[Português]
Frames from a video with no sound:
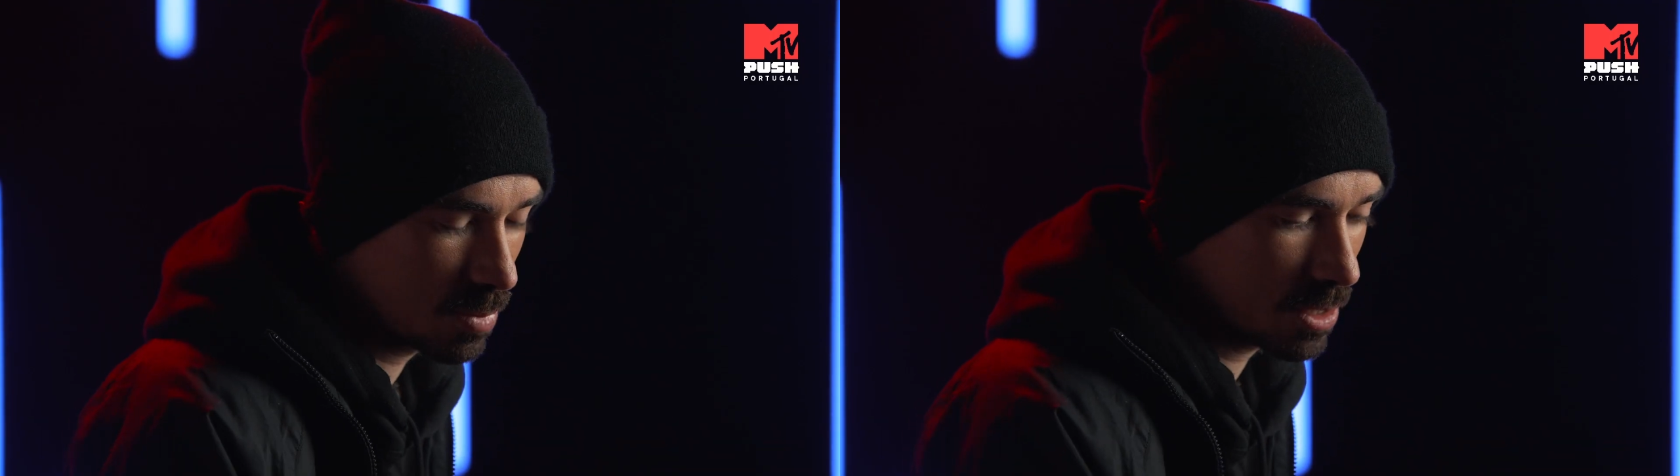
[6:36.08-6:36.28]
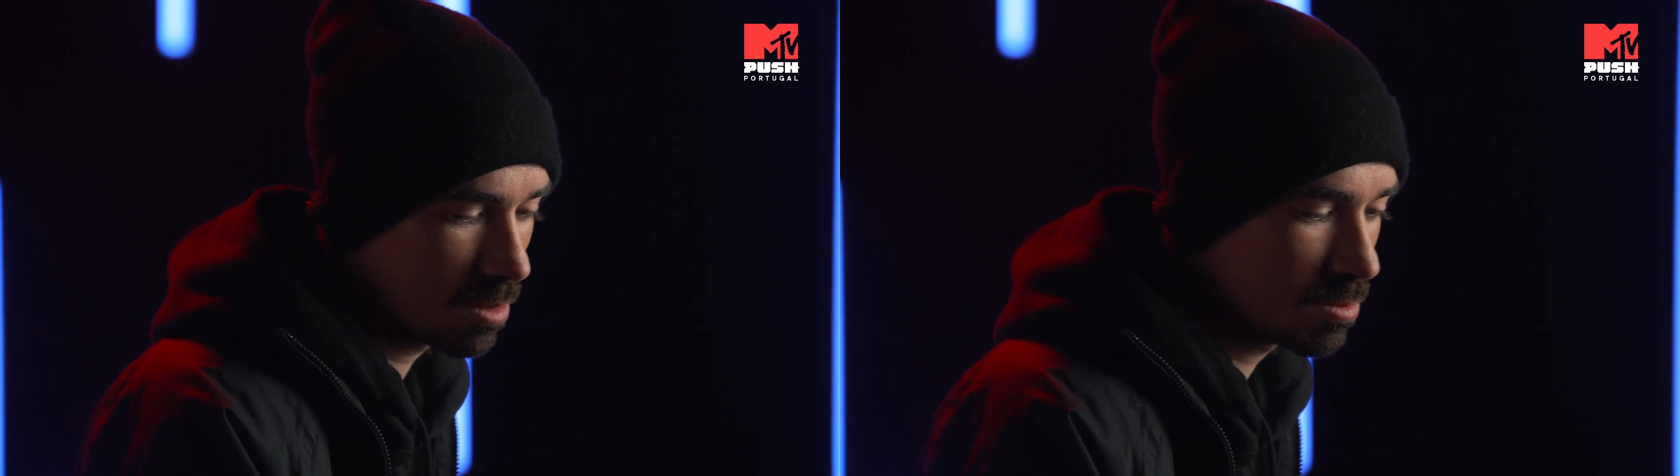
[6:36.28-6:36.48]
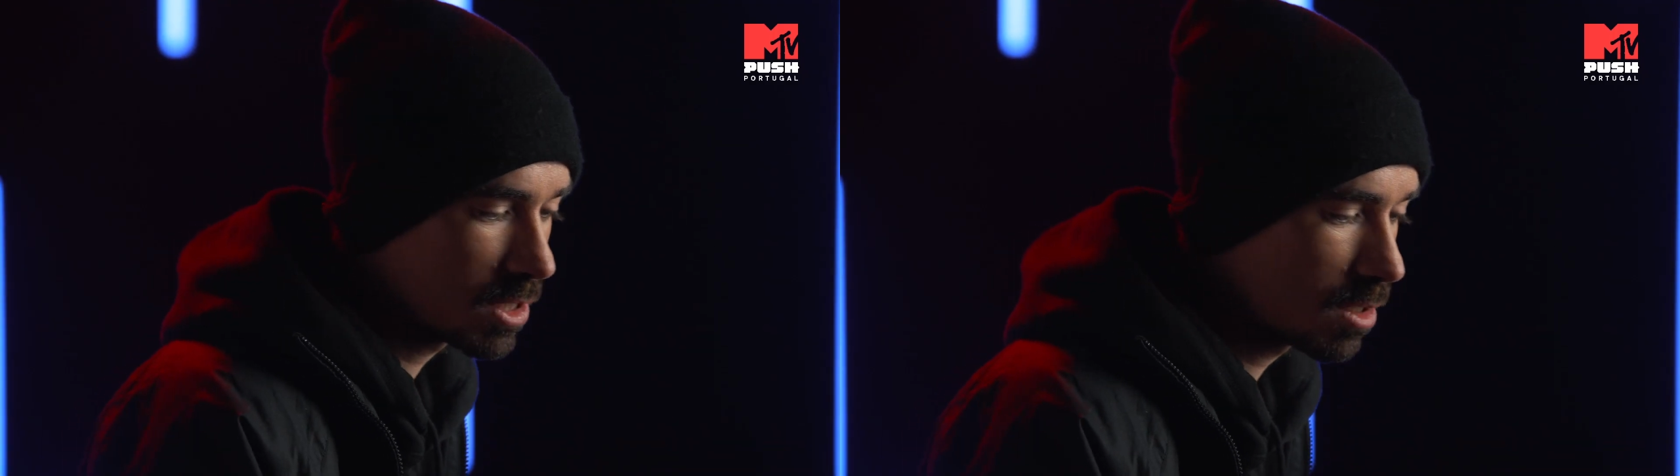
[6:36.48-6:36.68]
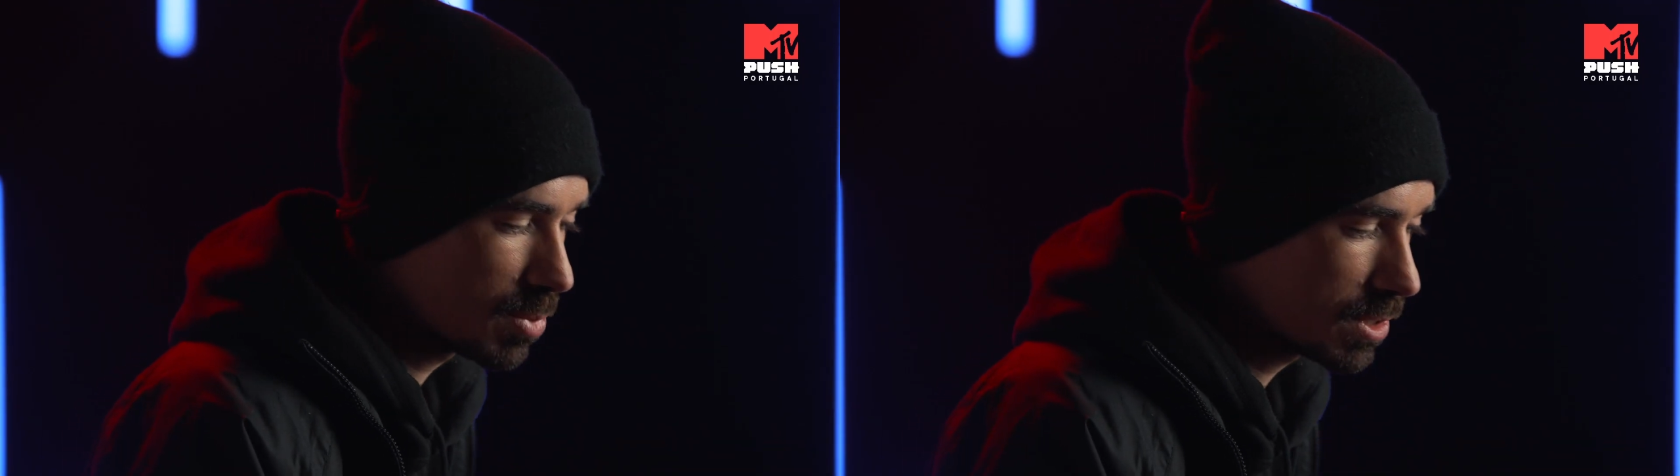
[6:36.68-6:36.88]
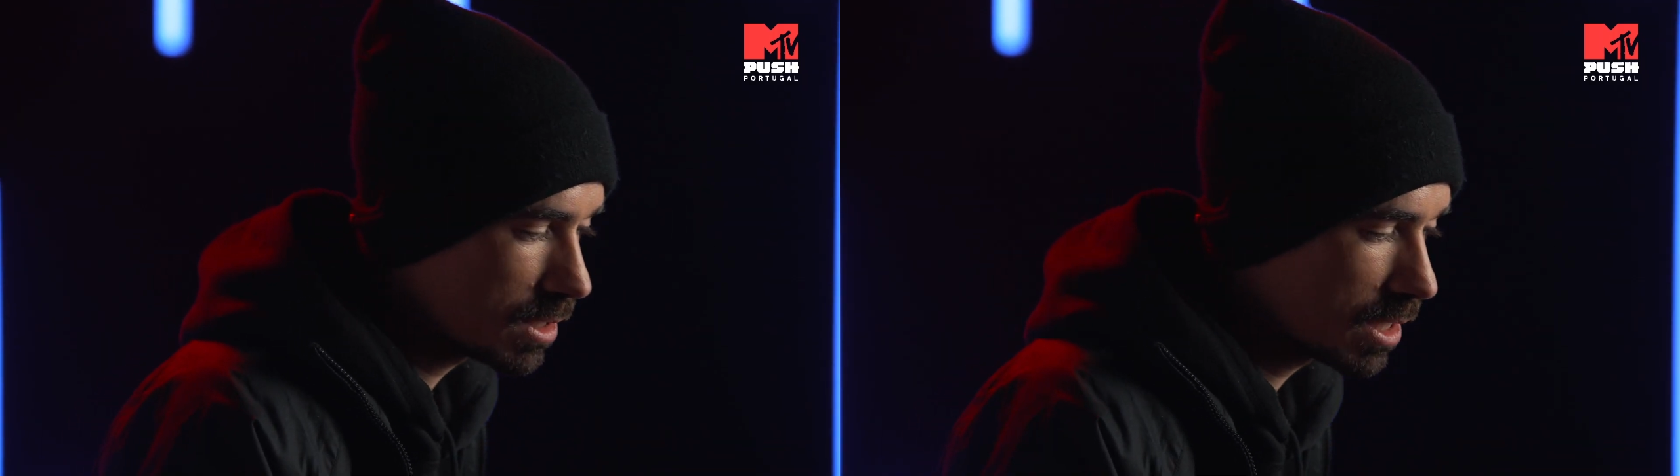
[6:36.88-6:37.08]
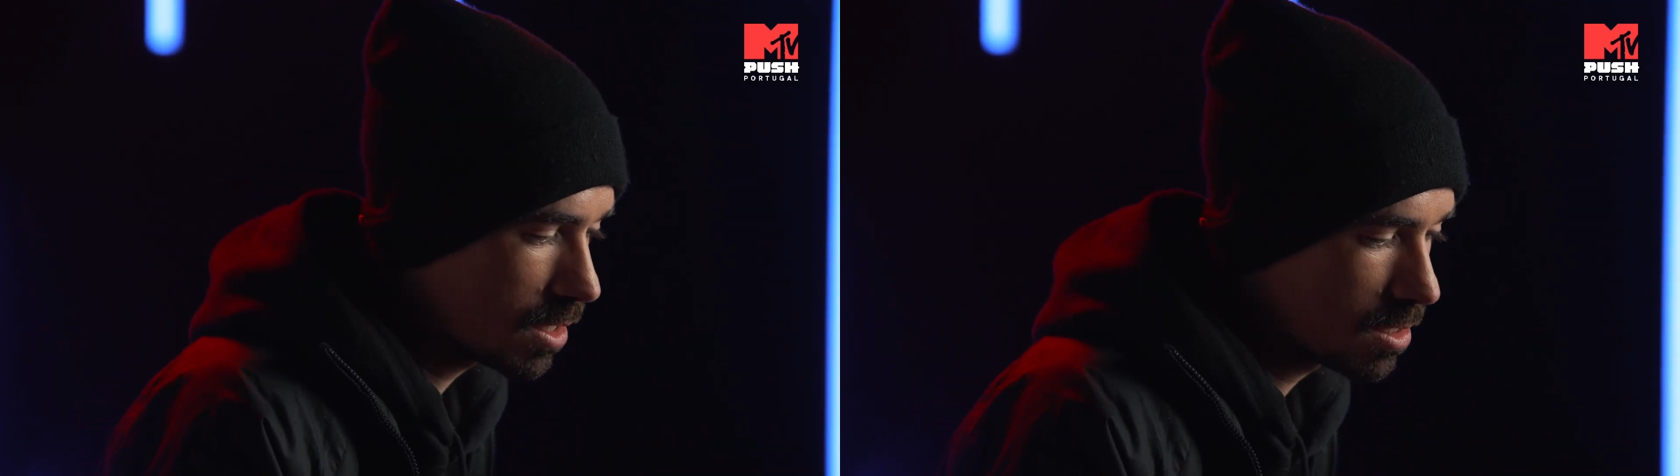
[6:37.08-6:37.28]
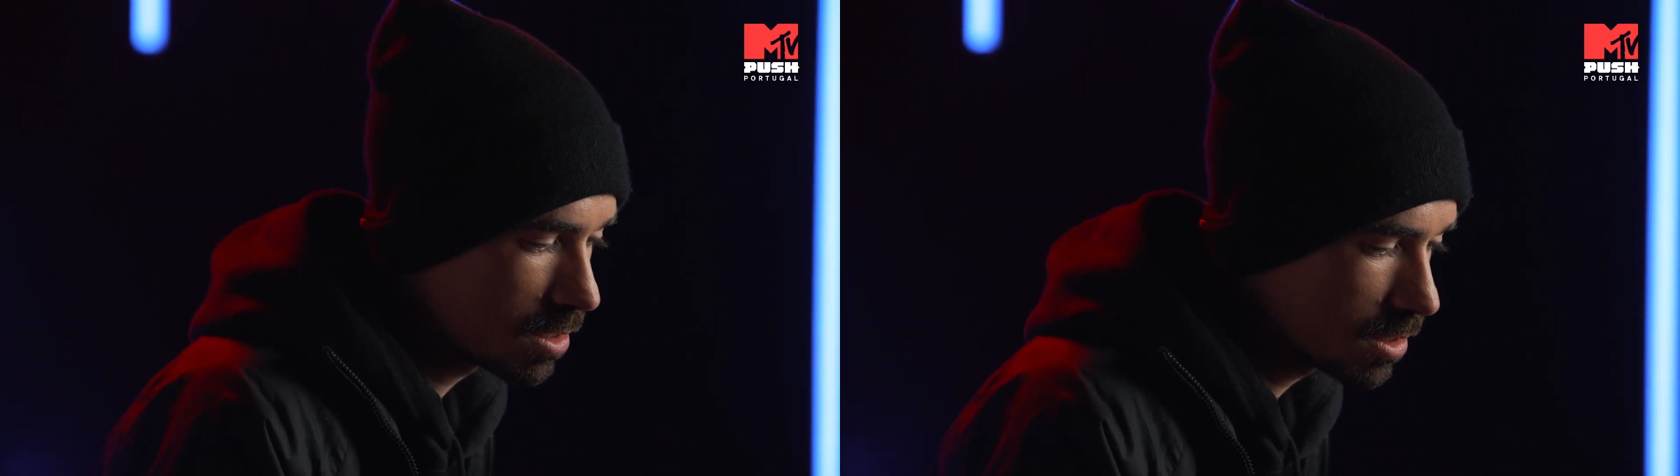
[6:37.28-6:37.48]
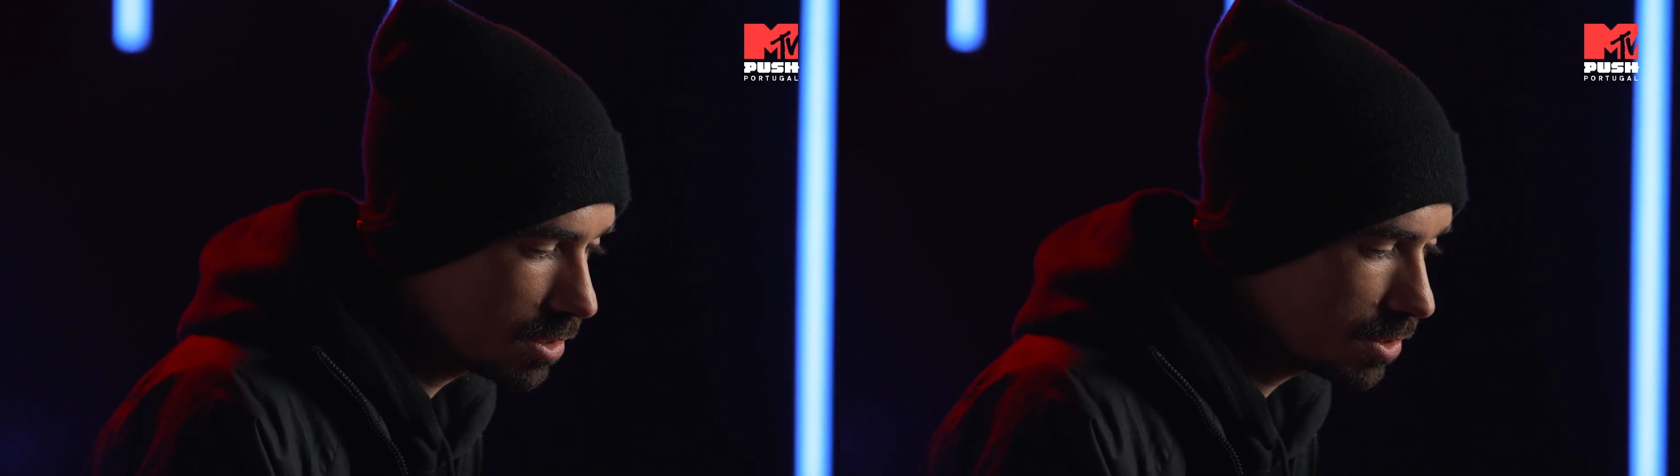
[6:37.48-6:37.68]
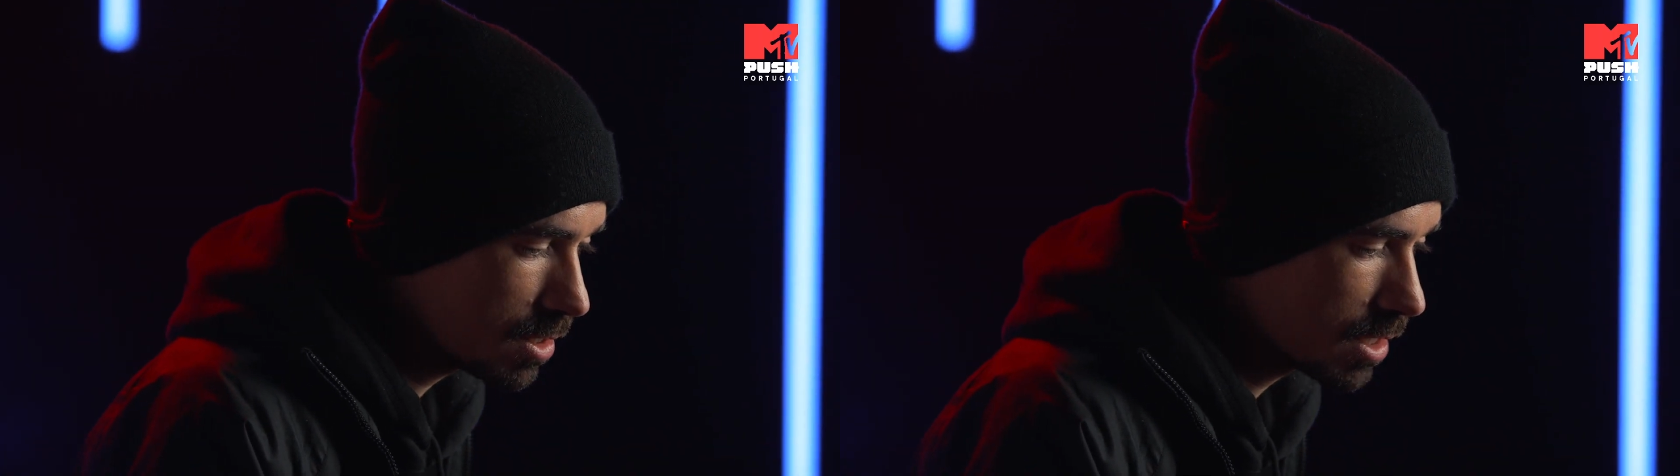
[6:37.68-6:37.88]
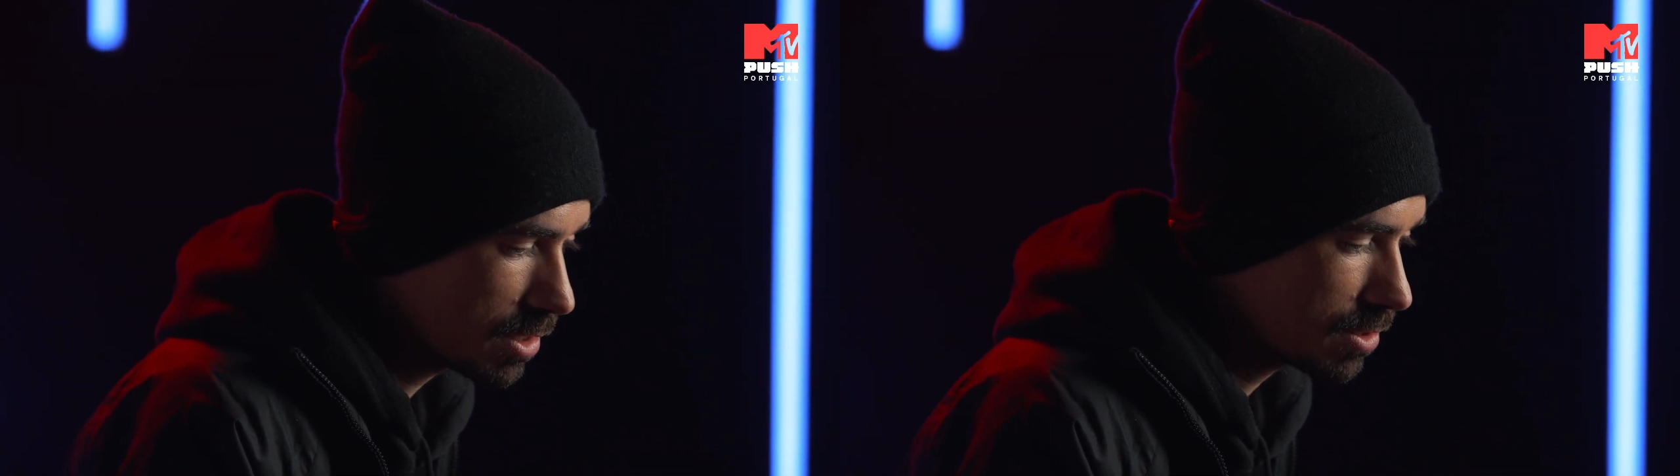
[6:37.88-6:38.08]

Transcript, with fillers: pá, da minha capacidade artística,